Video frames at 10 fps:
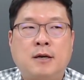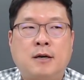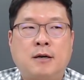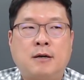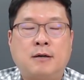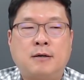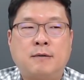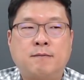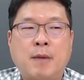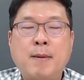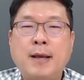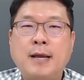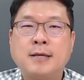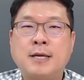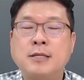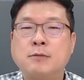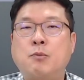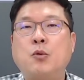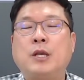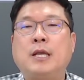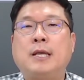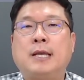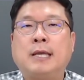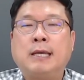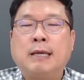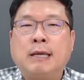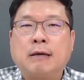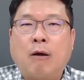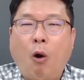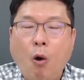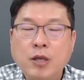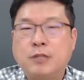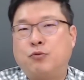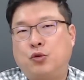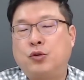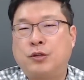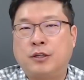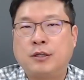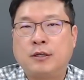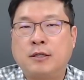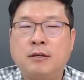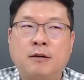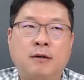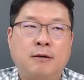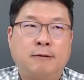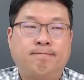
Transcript: 어, 매매 가격 상승폭이 거의 지금 줄어드는 그래서